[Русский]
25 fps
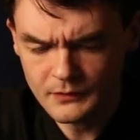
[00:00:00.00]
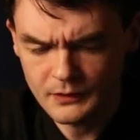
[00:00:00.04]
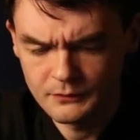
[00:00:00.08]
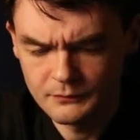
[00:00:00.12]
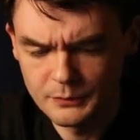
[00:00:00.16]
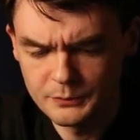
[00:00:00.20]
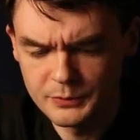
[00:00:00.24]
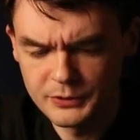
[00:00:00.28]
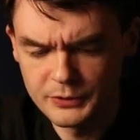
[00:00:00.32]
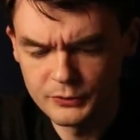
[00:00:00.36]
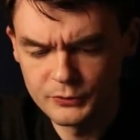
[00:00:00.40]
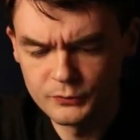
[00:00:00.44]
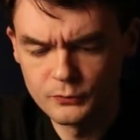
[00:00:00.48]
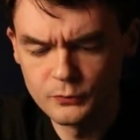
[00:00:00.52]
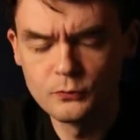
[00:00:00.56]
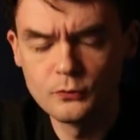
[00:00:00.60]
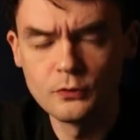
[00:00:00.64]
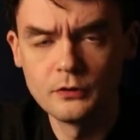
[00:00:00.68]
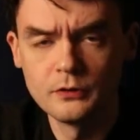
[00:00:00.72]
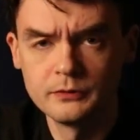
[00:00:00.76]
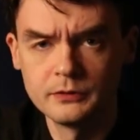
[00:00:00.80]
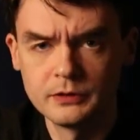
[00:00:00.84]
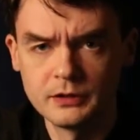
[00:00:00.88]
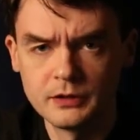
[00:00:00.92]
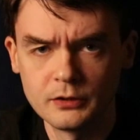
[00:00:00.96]
вообще
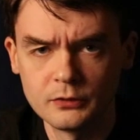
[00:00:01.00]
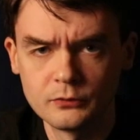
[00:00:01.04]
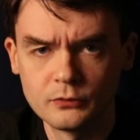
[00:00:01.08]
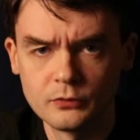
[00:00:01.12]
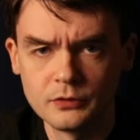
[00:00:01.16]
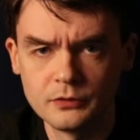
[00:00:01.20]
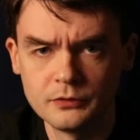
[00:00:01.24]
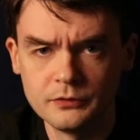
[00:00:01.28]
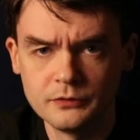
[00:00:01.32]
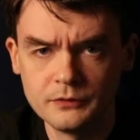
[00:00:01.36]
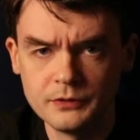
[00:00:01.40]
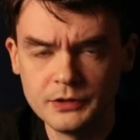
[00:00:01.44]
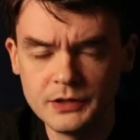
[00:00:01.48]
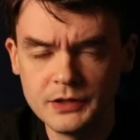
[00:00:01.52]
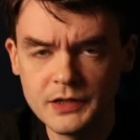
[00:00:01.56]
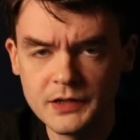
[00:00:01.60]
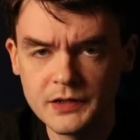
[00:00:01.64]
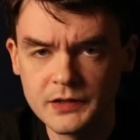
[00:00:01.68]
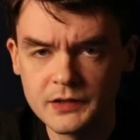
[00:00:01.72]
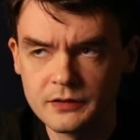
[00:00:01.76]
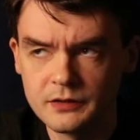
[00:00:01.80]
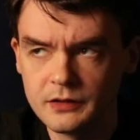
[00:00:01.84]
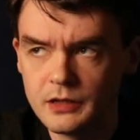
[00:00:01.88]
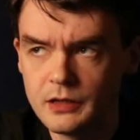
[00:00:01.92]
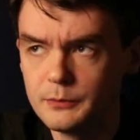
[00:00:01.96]
штуковина, которая у него
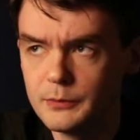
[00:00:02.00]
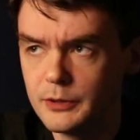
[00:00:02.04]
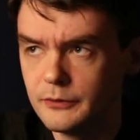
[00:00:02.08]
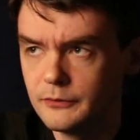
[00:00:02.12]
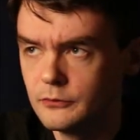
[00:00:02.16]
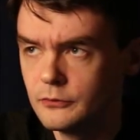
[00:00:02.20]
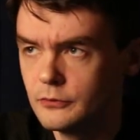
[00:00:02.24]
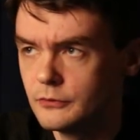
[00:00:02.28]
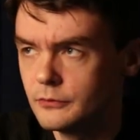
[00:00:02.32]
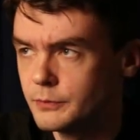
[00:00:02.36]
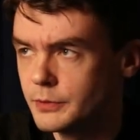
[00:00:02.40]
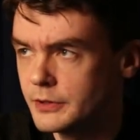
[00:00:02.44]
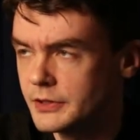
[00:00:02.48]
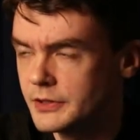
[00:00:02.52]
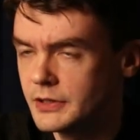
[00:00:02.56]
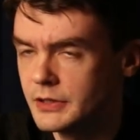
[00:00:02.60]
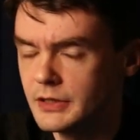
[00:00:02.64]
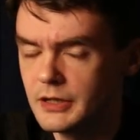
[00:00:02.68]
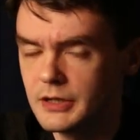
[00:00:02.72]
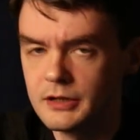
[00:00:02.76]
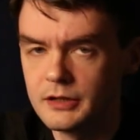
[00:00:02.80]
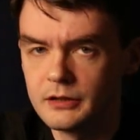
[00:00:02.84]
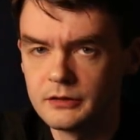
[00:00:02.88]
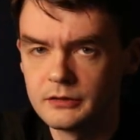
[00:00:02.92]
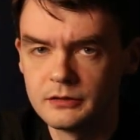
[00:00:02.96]
есть, я имею в виду
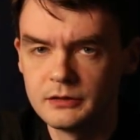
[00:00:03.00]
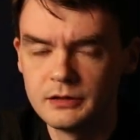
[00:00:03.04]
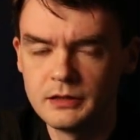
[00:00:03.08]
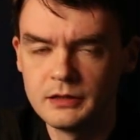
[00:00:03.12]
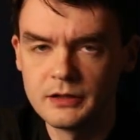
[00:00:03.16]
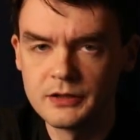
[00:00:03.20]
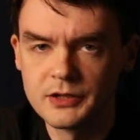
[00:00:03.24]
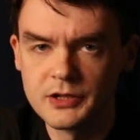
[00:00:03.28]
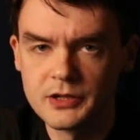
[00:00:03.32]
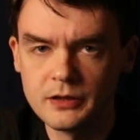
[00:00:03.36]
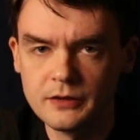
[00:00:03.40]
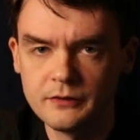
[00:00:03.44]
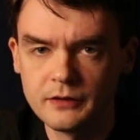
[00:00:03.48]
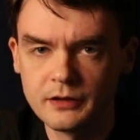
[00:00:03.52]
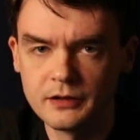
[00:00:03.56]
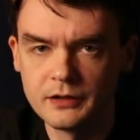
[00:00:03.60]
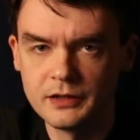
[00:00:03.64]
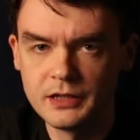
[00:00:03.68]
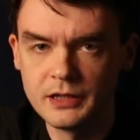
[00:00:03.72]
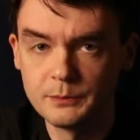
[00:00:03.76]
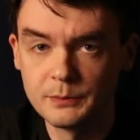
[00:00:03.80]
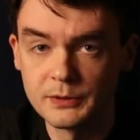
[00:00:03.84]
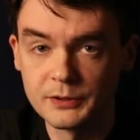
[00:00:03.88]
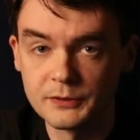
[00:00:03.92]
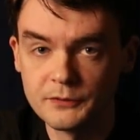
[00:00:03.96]
простая для человека
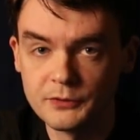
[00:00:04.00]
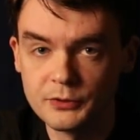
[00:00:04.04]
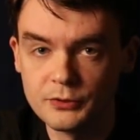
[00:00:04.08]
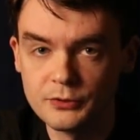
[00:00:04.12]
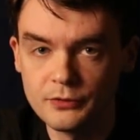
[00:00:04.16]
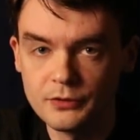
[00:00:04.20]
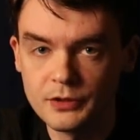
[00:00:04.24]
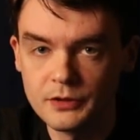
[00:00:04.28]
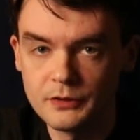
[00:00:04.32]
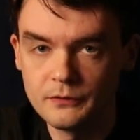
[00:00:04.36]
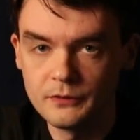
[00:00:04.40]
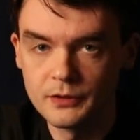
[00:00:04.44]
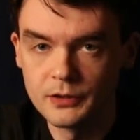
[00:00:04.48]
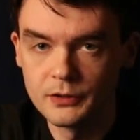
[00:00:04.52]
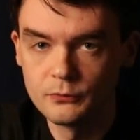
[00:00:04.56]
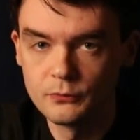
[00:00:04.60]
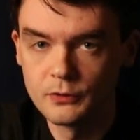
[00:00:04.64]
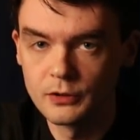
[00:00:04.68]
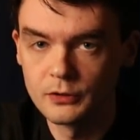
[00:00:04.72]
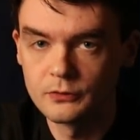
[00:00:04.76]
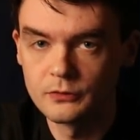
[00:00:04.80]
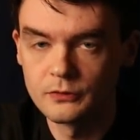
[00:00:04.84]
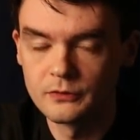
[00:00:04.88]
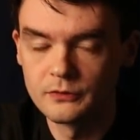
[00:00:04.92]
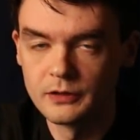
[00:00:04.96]
непосвященного и у
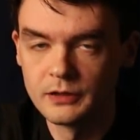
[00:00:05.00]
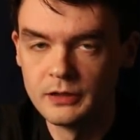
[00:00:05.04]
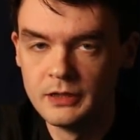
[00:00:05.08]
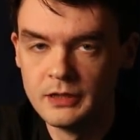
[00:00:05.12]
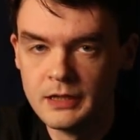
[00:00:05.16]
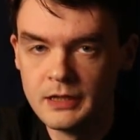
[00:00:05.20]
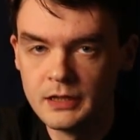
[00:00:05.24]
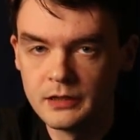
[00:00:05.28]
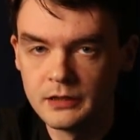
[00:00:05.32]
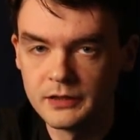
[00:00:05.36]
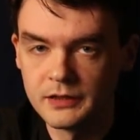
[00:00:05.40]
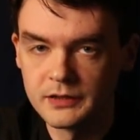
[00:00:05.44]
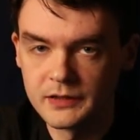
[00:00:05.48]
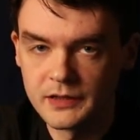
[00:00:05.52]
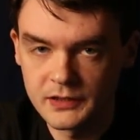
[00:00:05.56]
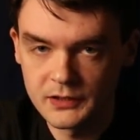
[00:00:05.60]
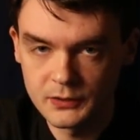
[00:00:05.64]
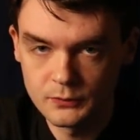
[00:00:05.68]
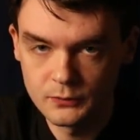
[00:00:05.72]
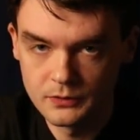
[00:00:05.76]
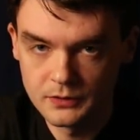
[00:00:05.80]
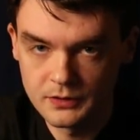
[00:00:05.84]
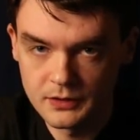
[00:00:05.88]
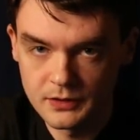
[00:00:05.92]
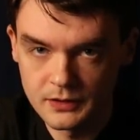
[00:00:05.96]
которого не
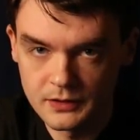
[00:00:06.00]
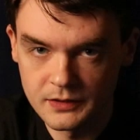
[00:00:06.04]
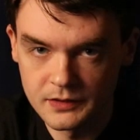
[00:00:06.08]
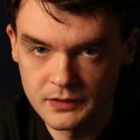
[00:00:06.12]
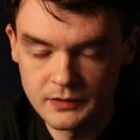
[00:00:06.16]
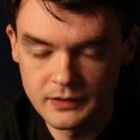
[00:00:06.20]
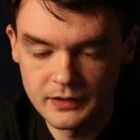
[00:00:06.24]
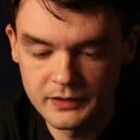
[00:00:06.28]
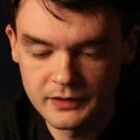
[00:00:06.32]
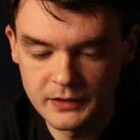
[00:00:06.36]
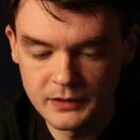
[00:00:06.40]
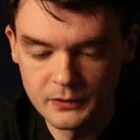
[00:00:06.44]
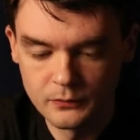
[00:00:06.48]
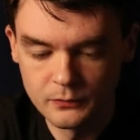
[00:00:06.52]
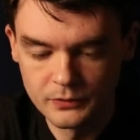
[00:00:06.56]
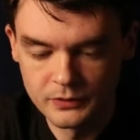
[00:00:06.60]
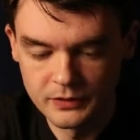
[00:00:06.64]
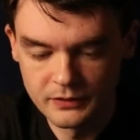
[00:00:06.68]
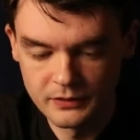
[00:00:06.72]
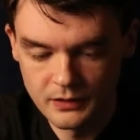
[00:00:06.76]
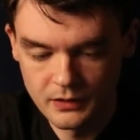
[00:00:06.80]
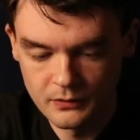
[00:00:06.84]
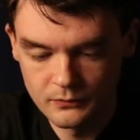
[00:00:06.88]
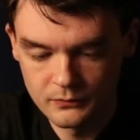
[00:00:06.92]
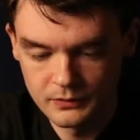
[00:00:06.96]
настолько золотые
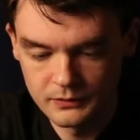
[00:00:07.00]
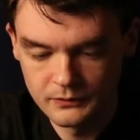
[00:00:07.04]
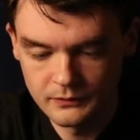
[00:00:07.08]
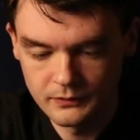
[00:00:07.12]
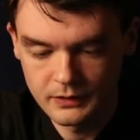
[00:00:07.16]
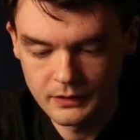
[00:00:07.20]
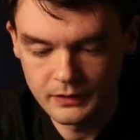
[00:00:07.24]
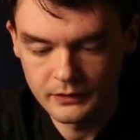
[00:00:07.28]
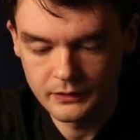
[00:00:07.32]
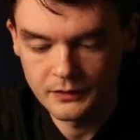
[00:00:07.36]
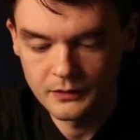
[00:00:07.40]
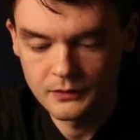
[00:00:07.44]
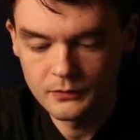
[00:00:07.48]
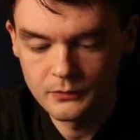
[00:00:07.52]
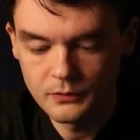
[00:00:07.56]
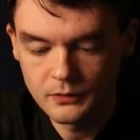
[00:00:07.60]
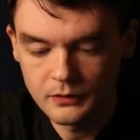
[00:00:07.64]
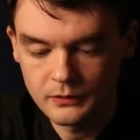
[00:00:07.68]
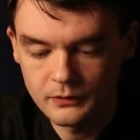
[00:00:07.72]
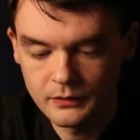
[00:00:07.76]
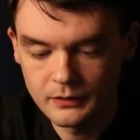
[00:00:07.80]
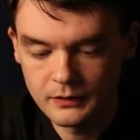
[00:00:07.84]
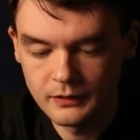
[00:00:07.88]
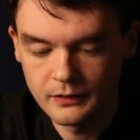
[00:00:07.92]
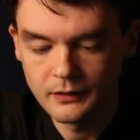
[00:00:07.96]
руки, как у адвоката
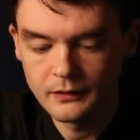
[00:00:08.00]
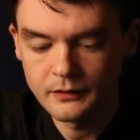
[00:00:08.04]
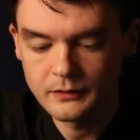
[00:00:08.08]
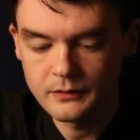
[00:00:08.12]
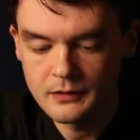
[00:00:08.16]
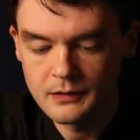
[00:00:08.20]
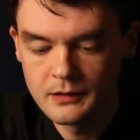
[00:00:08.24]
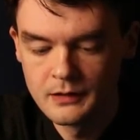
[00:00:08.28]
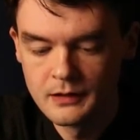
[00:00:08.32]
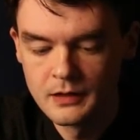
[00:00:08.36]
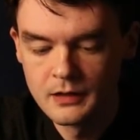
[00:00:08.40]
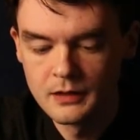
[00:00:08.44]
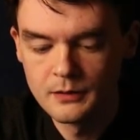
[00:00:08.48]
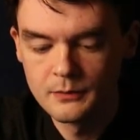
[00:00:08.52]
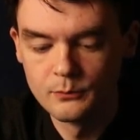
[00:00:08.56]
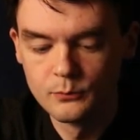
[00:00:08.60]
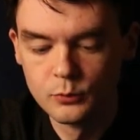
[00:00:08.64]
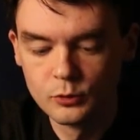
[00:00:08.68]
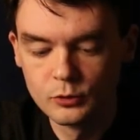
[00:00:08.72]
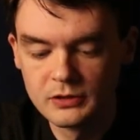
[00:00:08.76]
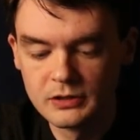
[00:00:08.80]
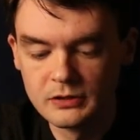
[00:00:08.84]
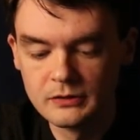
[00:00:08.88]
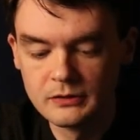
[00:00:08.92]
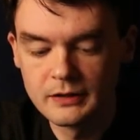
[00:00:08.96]
Егорова, это
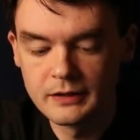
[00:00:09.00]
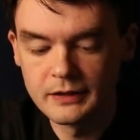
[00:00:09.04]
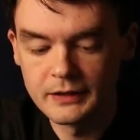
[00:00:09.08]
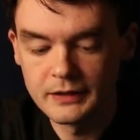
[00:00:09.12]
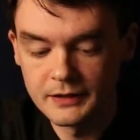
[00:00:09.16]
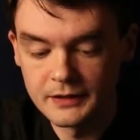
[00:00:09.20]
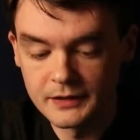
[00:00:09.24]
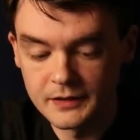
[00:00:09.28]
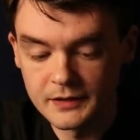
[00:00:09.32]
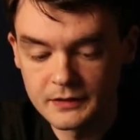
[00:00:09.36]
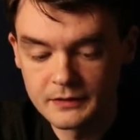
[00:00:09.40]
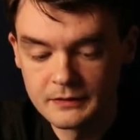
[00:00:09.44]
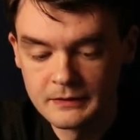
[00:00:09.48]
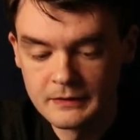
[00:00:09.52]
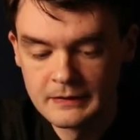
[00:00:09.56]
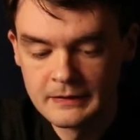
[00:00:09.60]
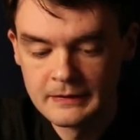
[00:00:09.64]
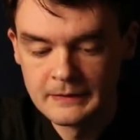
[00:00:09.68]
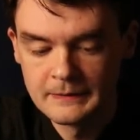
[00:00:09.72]
бутылка рез.